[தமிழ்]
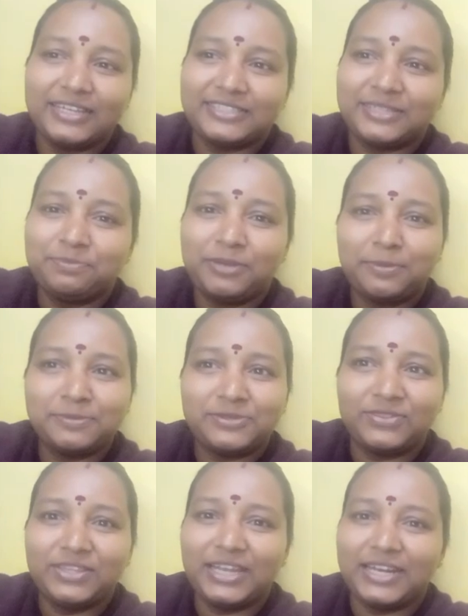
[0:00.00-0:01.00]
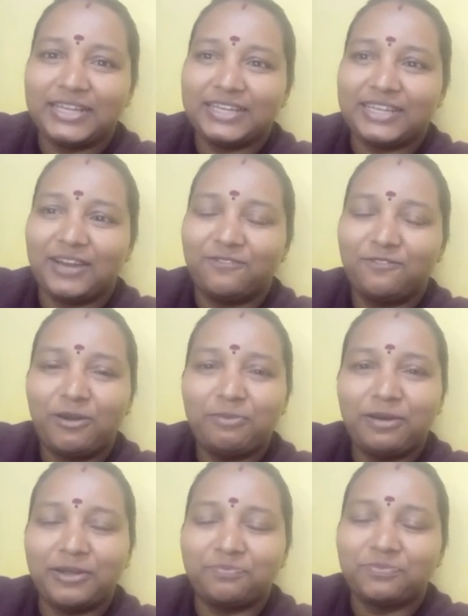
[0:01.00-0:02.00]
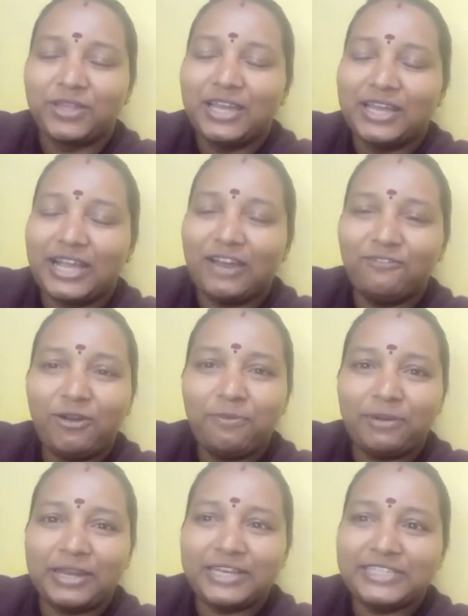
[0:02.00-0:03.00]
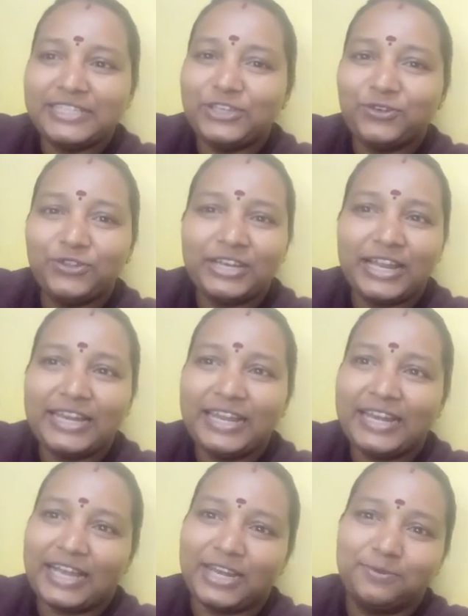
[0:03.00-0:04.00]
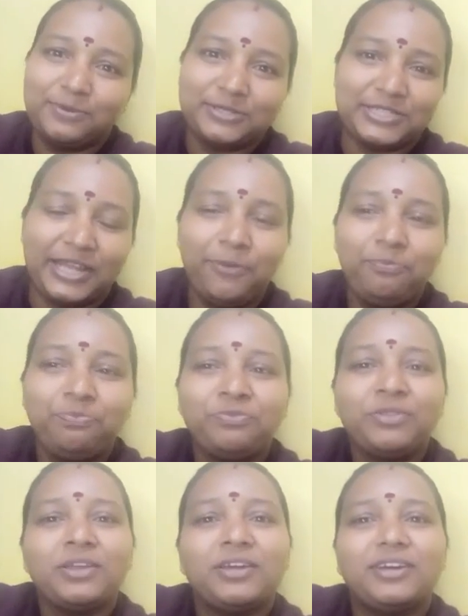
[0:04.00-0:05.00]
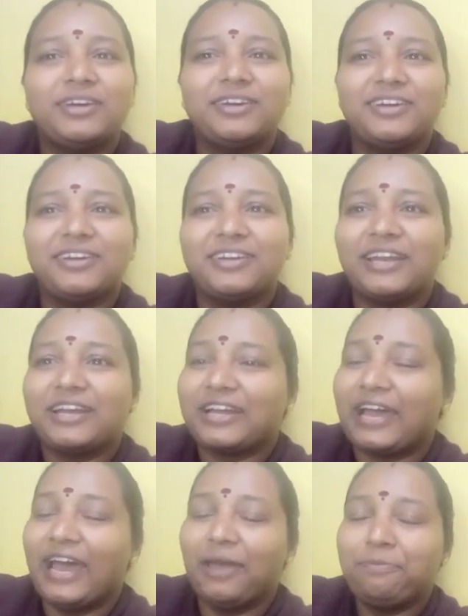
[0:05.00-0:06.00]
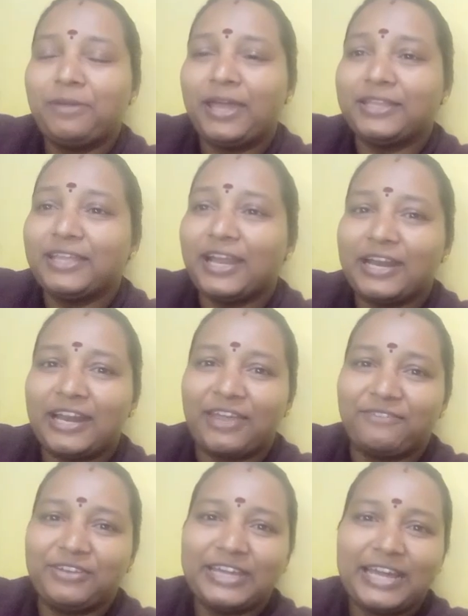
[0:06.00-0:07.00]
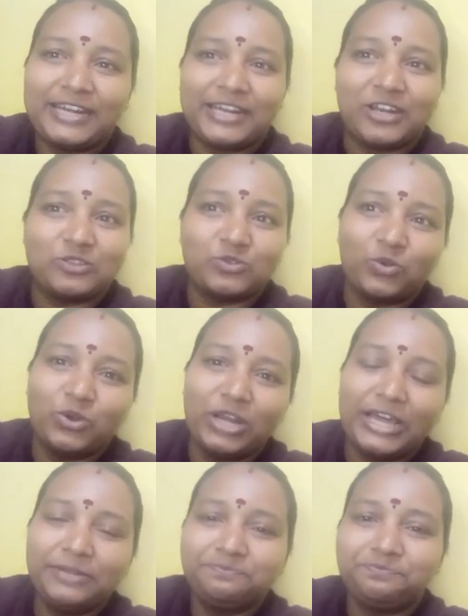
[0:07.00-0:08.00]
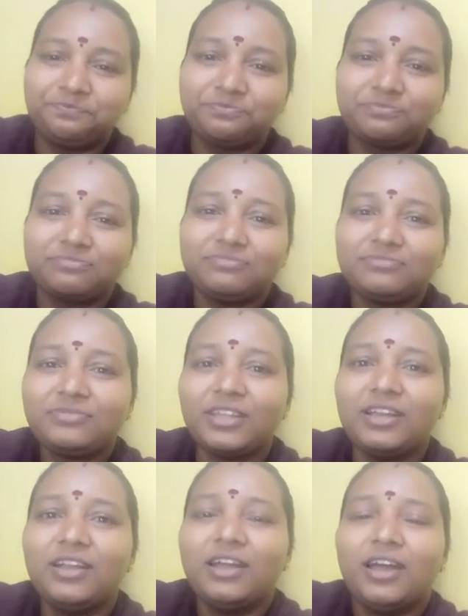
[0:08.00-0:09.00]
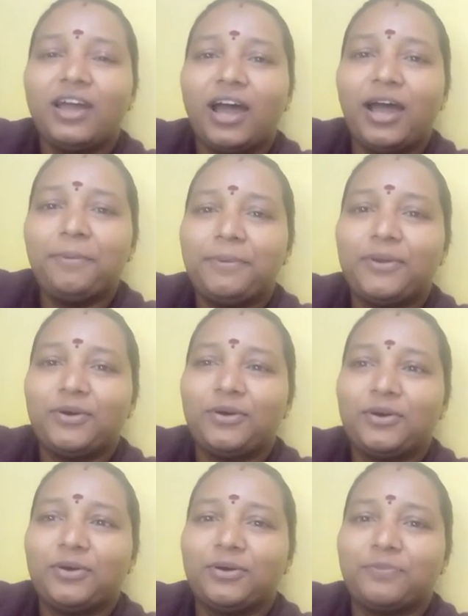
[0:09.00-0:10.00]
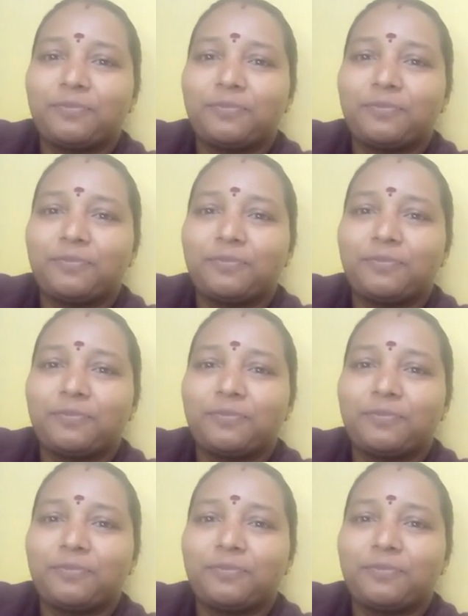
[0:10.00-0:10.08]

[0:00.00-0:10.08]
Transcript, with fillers: சிம்டம்ஸ் வந்து எனக்கு கன்ஃபார்மாக கன்ஃபார்ம் பண்ணிடுச்சு இருபது நாள்லேயே நான் கண்டுபிடிச்சிட்டேன் எனக்கு ஹாப்பியாக இருந்தது ஆனால் நான் என் வீட்டுக்காரர்கிட்ட நான் சொல்லலை அப்புறம்